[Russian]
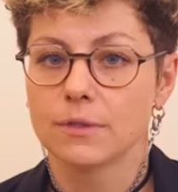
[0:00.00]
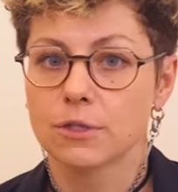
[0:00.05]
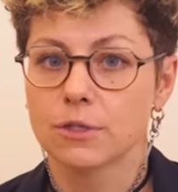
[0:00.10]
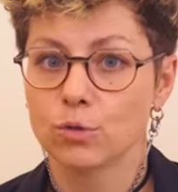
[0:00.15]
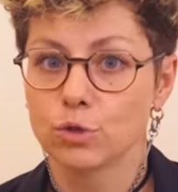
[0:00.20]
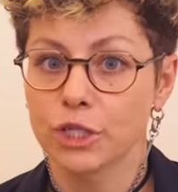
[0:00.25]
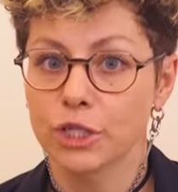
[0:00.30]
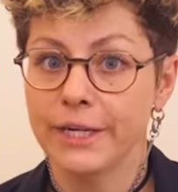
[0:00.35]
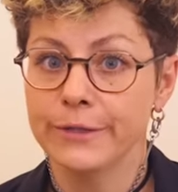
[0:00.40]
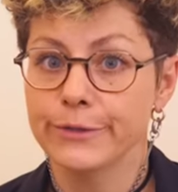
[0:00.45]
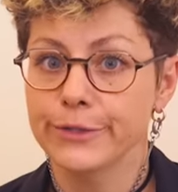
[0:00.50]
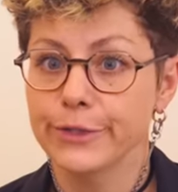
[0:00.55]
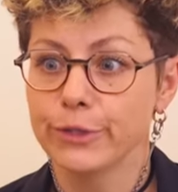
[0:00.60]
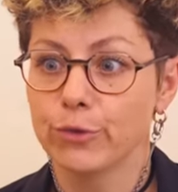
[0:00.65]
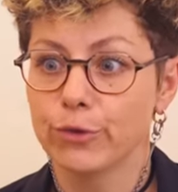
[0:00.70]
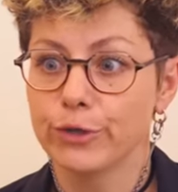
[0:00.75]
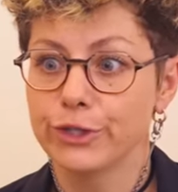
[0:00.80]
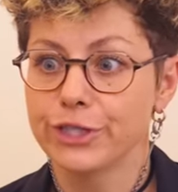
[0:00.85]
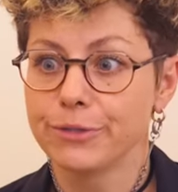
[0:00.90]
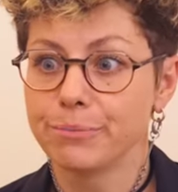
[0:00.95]
Случаются и
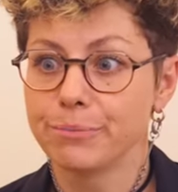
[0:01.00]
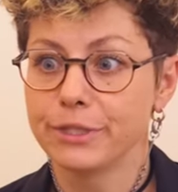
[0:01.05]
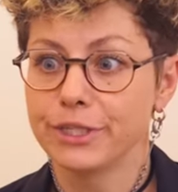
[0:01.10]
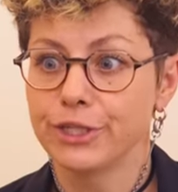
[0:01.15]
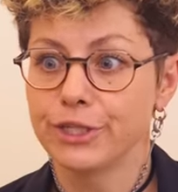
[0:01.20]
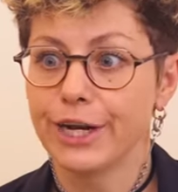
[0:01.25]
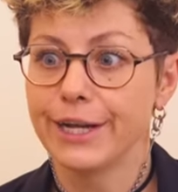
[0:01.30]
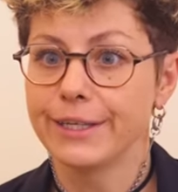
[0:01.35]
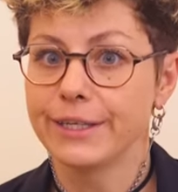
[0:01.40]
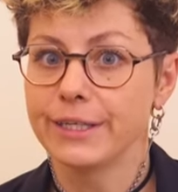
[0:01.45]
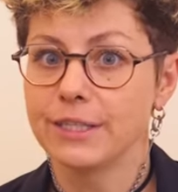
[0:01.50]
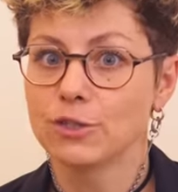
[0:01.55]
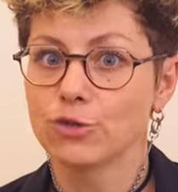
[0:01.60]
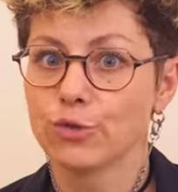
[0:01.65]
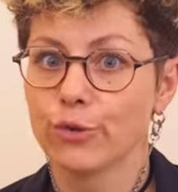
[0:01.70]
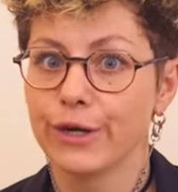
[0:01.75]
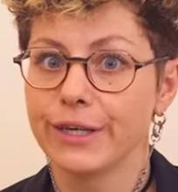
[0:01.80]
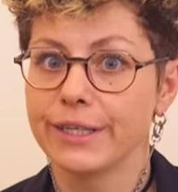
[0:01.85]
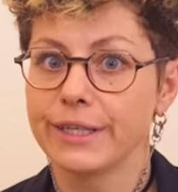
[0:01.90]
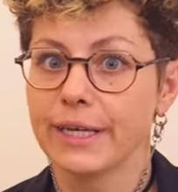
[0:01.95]
очень печальные
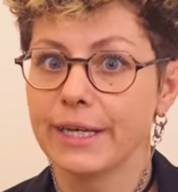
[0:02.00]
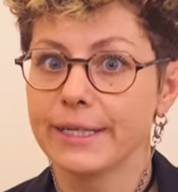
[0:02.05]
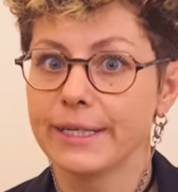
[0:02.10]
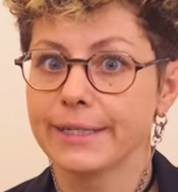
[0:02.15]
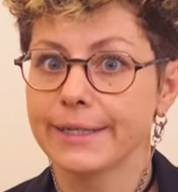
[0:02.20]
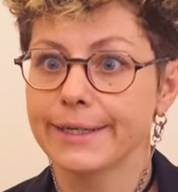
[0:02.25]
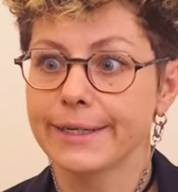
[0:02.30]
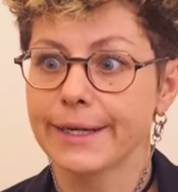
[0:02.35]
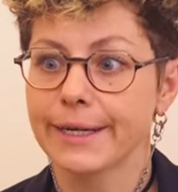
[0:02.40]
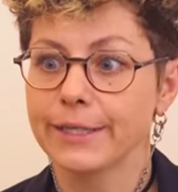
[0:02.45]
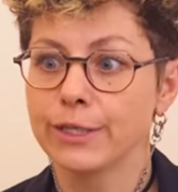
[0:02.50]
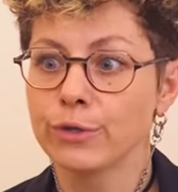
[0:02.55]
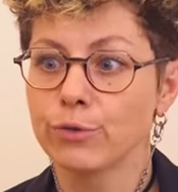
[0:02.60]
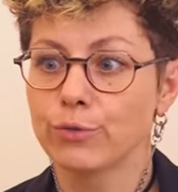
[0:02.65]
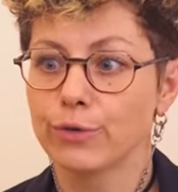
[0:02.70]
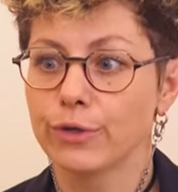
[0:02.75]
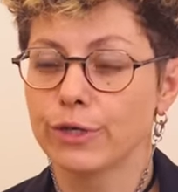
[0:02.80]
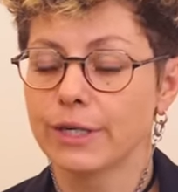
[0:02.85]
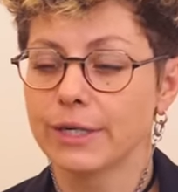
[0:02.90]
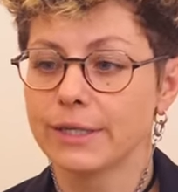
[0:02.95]
истории на летних
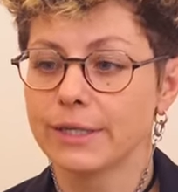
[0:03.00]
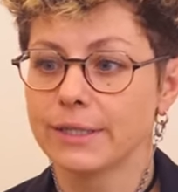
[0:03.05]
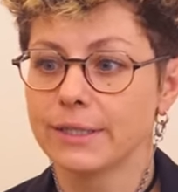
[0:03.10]
каникулах. Э,